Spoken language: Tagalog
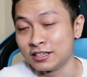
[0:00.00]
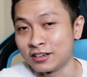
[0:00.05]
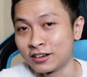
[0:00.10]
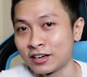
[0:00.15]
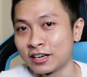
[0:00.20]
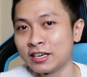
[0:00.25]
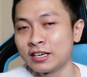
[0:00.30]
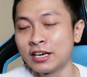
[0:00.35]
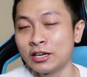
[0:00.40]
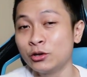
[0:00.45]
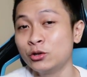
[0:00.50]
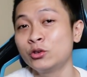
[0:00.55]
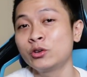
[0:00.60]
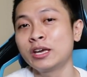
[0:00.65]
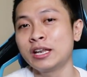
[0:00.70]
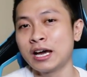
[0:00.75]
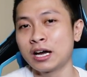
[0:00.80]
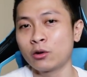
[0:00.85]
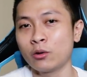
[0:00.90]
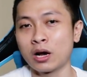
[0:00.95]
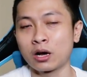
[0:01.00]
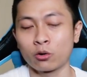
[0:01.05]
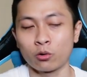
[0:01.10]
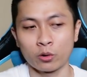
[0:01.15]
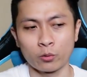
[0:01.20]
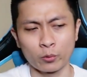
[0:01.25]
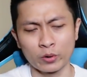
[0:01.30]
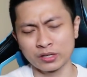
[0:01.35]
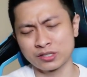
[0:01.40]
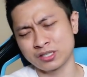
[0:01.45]
Okay? Ganun yung ginagawa
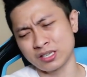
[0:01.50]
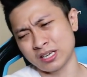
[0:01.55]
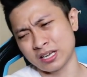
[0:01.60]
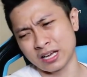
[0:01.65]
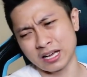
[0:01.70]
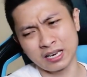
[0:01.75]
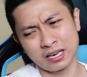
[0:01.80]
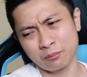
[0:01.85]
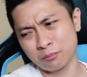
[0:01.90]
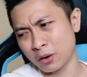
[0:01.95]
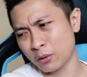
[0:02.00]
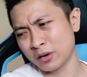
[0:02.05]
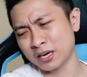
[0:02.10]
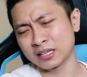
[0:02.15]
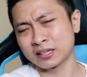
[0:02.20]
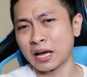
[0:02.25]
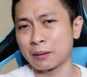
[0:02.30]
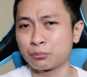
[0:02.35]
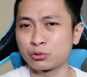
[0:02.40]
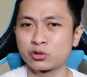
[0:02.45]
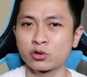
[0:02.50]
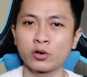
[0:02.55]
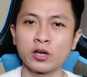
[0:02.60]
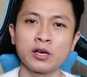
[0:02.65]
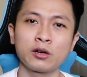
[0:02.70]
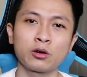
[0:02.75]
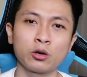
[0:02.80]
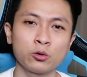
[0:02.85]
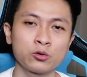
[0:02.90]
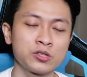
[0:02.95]
ko. halimbawa, natapos ko
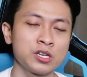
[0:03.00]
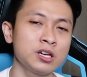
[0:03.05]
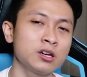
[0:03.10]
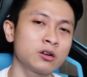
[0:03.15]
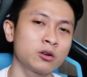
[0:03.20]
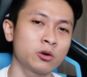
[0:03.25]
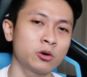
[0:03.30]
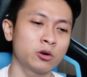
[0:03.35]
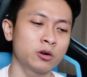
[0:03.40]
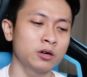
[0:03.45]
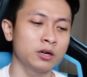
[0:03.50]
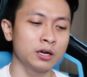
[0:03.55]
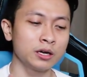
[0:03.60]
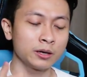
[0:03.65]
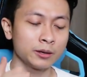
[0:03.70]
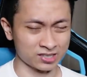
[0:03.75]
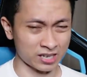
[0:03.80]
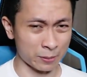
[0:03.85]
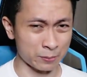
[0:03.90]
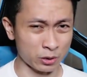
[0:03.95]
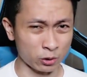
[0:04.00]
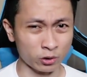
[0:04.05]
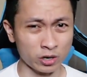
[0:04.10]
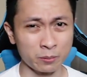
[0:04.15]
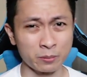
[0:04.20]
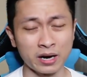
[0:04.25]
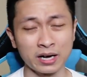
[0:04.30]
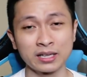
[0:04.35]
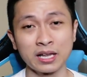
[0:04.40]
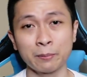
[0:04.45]
na yung closing ko, nasabi ko
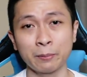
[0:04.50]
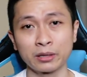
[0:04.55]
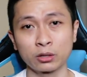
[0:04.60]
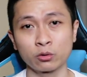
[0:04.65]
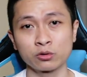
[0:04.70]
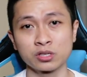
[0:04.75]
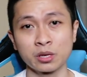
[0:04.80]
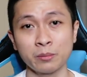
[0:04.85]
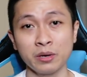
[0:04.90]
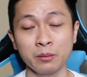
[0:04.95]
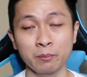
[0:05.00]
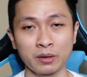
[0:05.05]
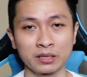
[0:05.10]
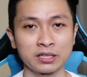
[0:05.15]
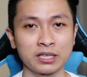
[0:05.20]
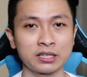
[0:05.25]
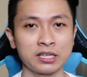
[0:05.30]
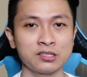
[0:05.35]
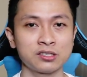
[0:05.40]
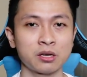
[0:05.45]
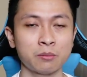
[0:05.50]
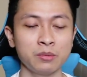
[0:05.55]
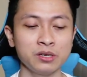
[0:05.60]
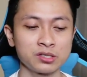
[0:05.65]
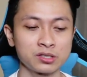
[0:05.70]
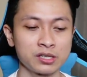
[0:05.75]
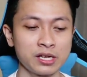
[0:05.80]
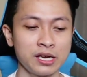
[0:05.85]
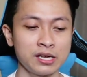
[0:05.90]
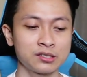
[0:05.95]
na yung mga dapat kong sabihin pagdating sa
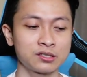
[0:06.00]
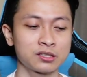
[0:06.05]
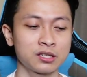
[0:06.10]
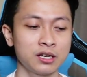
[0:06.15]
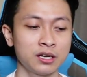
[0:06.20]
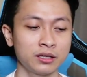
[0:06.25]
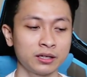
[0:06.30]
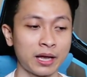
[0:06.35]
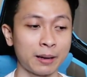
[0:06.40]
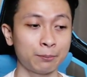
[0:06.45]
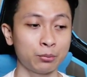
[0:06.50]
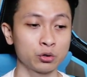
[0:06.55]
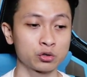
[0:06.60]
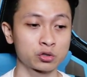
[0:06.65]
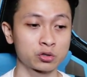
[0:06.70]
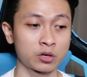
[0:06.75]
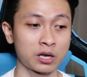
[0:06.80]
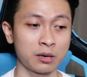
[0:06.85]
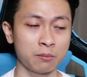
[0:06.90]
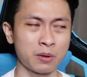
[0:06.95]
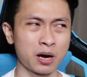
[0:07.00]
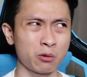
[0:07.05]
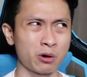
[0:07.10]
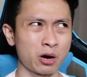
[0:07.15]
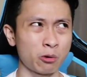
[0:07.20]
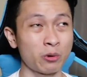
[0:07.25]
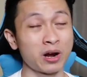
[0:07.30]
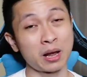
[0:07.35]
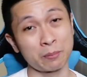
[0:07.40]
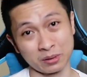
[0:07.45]
business, tapos
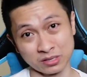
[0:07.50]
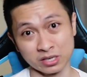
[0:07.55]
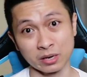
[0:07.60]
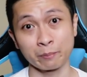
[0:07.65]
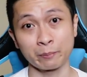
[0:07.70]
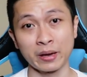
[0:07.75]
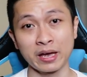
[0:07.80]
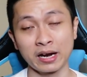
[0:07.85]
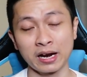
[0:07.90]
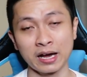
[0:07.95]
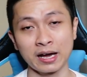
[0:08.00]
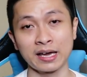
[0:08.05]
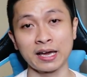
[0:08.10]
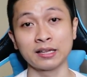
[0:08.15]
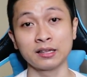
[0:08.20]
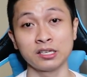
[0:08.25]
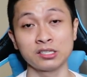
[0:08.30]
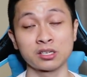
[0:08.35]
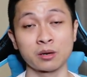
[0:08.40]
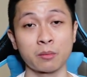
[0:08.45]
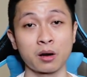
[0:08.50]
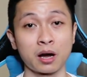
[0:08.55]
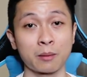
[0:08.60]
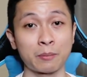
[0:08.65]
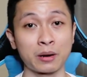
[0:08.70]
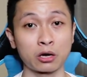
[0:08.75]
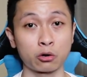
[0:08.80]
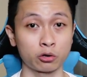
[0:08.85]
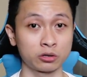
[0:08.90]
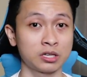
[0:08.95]
halimbawa, wala pa siyang pera kaya hindi siya
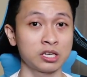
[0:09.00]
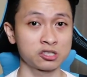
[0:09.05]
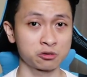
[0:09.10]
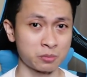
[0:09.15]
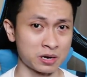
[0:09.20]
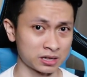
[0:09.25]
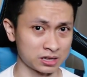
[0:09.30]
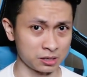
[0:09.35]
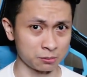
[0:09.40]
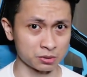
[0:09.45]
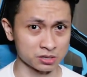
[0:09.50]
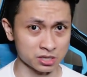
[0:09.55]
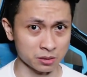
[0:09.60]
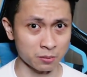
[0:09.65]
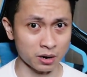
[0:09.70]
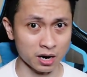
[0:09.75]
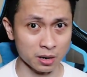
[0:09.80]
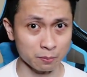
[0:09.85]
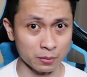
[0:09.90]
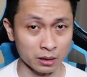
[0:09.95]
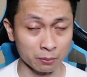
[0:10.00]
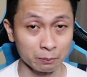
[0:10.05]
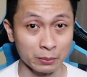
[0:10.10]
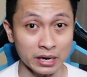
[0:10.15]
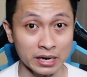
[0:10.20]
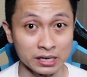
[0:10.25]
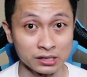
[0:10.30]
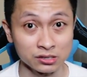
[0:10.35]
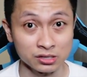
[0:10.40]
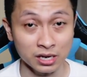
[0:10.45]
makapag on the spot, hindi pa siya
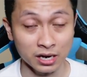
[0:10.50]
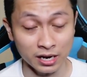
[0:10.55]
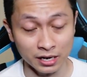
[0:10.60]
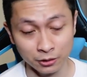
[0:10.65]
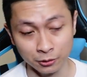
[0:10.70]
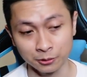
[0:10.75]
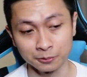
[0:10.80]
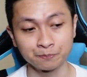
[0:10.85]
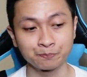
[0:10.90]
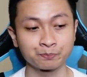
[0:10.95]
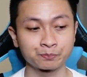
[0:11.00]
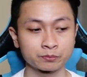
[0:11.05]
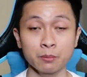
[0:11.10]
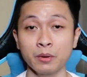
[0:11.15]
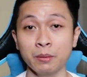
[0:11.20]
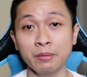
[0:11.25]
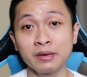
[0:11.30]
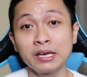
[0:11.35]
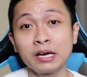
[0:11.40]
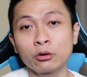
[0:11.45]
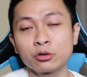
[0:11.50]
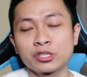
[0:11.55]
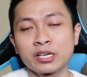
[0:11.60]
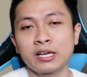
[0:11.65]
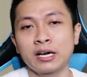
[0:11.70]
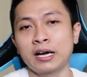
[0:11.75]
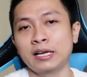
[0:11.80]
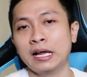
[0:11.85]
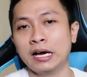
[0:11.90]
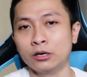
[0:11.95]
makapag-pay in sa ngayon, bibigyan ko
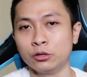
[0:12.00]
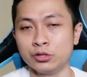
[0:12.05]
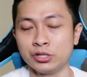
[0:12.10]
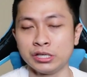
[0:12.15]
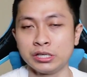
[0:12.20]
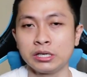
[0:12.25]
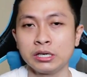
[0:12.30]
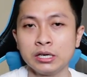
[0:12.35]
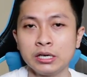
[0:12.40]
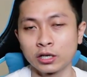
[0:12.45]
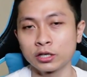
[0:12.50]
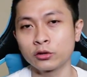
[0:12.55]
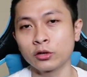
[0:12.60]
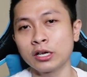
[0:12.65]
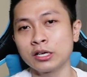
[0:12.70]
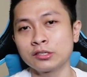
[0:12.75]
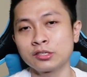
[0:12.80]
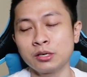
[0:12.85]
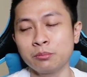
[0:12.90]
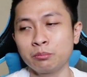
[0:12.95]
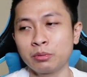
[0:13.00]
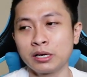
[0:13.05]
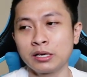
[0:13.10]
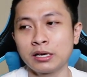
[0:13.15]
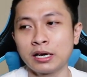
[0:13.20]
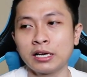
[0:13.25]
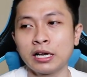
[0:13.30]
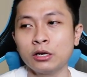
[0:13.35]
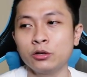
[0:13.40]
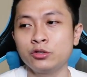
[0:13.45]
siya ng analogy. So, ganito lang yung
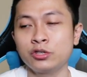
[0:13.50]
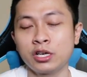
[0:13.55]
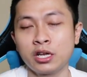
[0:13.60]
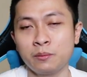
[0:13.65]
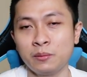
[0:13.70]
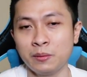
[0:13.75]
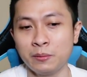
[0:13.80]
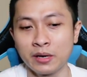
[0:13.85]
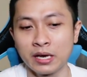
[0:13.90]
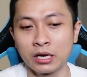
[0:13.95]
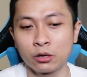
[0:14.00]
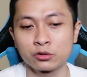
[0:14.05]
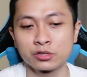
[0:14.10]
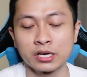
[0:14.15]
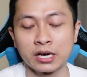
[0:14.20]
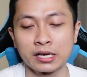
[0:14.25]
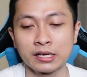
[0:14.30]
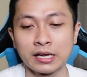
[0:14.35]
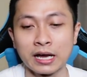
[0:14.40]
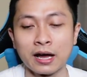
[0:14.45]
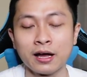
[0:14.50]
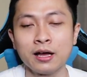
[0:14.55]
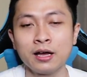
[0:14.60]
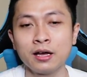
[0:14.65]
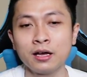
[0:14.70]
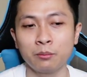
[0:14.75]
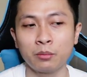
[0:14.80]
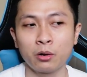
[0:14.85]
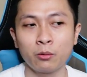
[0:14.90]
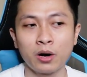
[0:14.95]
simpleng analogy na ibibigay ko sa kanya.
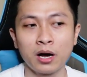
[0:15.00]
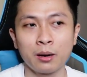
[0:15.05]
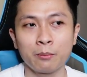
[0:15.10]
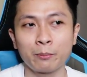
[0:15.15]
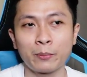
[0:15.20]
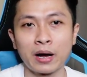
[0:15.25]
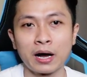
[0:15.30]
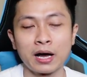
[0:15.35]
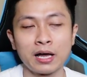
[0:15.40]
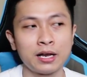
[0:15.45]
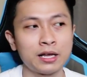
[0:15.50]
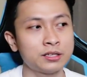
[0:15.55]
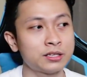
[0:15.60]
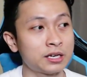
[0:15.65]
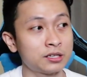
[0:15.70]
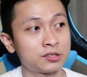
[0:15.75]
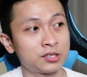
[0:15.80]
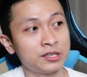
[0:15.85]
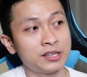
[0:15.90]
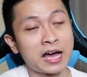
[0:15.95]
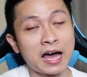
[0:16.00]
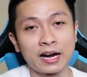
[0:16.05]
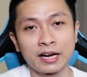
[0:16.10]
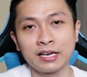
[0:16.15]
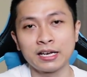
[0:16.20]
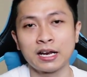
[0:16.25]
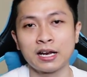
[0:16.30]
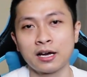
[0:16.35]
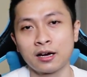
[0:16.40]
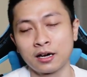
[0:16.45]
Halimbawa, ang pangalan niya ay si
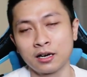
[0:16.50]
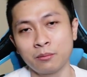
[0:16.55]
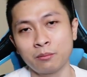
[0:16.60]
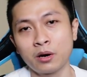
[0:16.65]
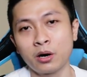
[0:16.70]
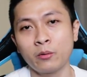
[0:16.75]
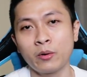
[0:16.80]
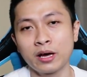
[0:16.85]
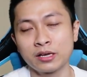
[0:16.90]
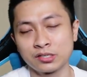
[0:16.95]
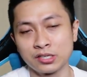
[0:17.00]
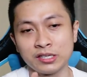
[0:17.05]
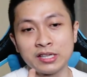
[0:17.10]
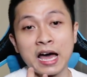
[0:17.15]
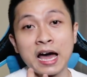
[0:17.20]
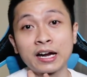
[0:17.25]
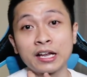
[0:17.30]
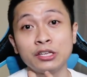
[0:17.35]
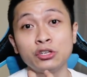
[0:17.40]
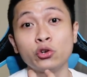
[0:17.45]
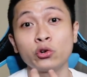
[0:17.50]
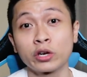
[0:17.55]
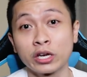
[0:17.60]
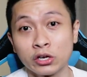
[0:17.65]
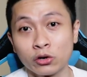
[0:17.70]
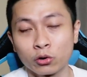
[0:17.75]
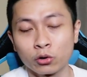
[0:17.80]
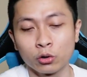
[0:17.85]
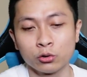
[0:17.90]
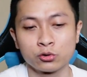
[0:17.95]
Darin na lang. Halimbawa, si Darin
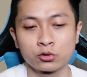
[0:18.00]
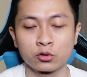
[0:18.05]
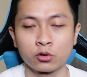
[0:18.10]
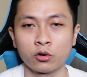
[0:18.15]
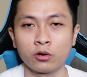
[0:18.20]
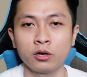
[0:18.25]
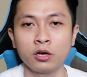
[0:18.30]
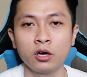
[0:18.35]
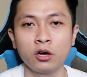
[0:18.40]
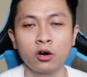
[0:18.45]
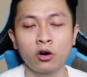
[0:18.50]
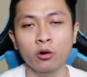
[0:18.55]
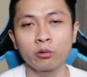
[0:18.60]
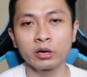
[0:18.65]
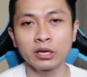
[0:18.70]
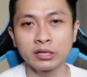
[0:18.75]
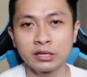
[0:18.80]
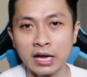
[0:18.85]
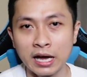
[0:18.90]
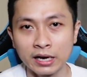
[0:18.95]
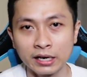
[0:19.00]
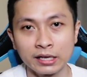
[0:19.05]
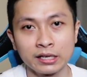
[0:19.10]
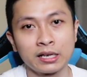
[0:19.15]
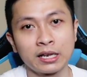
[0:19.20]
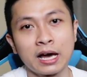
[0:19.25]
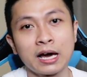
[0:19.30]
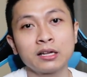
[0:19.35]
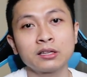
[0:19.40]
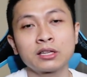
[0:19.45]
yung kinoklose ko. Okay,
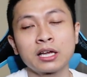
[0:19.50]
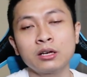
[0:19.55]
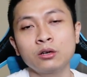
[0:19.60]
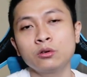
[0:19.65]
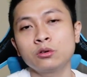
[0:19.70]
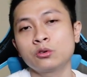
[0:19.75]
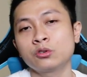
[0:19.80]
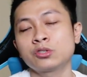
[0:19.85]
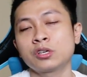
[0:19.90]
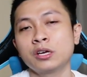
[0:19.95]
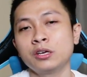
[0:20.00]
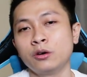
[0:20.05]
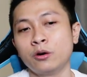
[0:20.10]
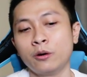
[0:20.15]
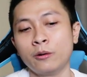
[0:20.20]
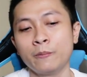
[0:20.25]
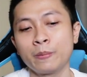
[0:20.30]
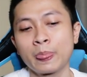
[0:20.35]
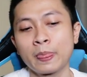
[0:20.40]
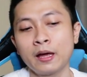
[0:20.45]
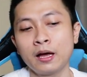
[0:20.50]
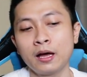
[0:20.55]
Darin, ang tanong ko sa'yo,